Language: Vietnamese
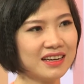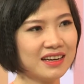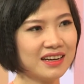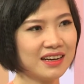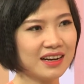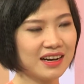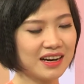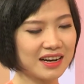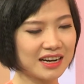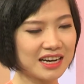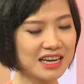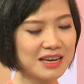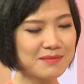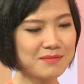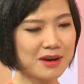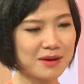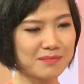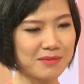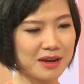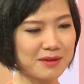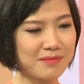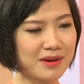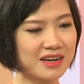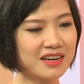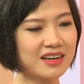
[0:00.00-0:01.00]
ờ, khi mà
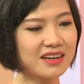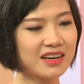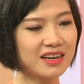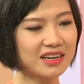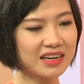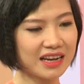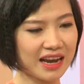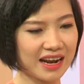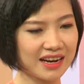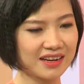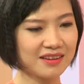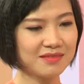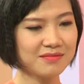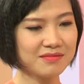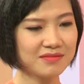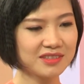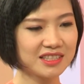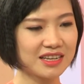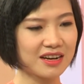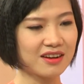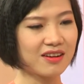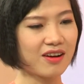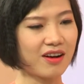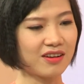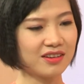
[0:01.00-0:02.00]
máy bay nó cất cánh
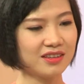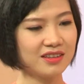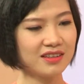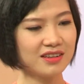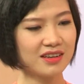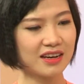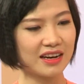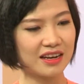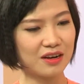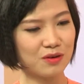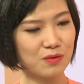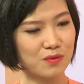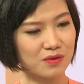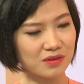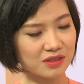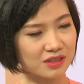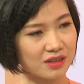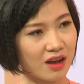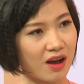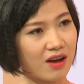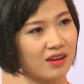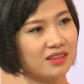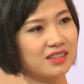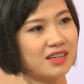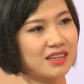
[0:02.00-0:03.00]
sẽ có những cái luồng
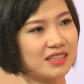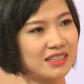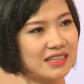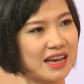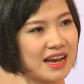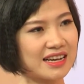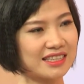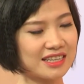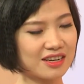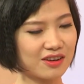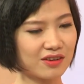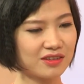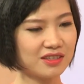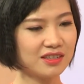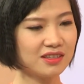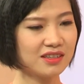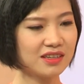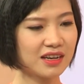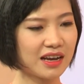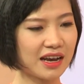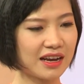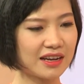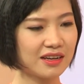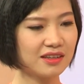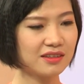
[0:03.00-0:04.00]
gió xảy ra sẽ có những
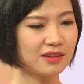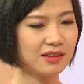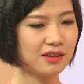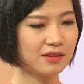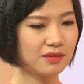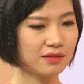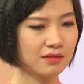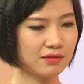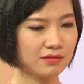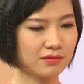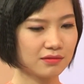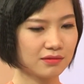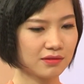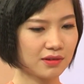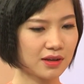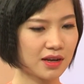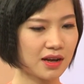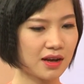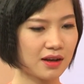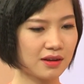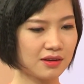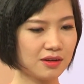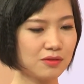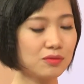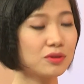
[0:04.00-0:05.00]
cái uh,
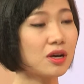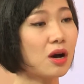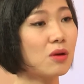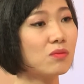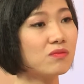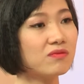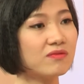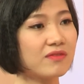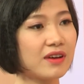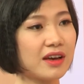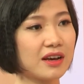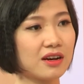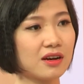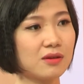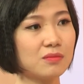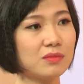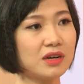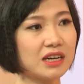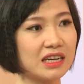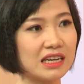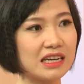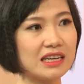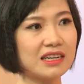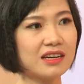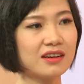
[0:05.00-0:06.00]
lưu thông về không
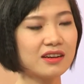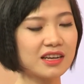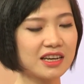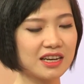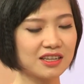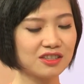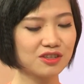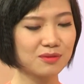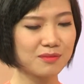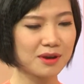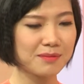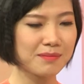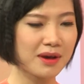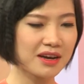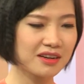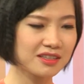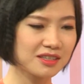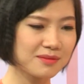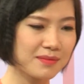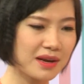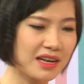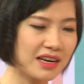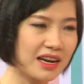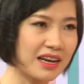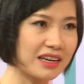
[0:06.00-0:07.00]
khí nó khiến cho máy bay nó
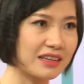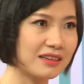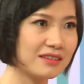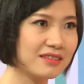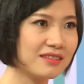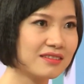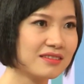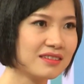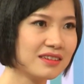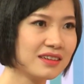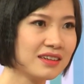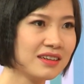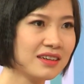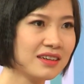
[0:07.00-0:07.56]
sẽ bay lệch đường yeah.